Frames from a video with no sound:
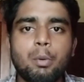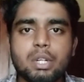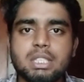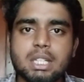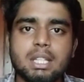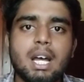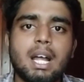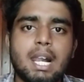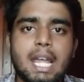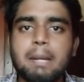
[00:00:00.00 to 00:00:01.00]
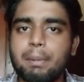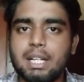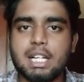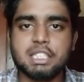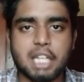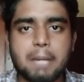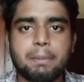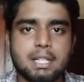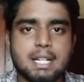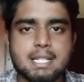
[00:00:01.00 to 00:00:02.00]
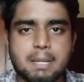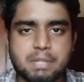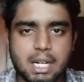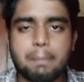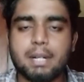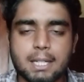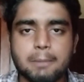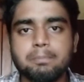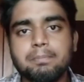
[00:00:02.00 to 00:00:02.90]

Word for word: பிடிச்சிருந்தா லைக் பண்ணுங்க ஷேர் பண்ணுங்க அண்ட் சப்ஸ்கிரைப் பண்ணுங்க